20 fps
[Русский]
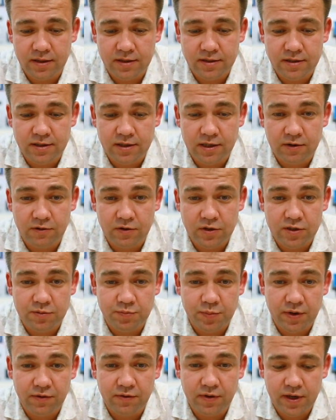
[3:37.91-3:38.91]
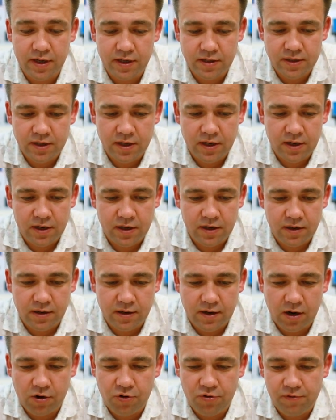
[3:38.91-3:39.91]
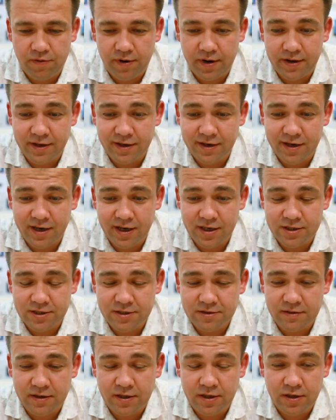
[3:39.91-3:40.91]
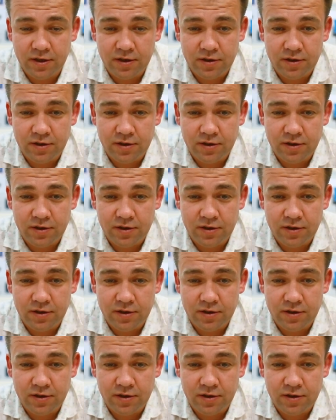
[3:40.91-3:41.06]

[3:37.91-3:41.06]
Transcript: тестировать и проверять Э, какого они качества.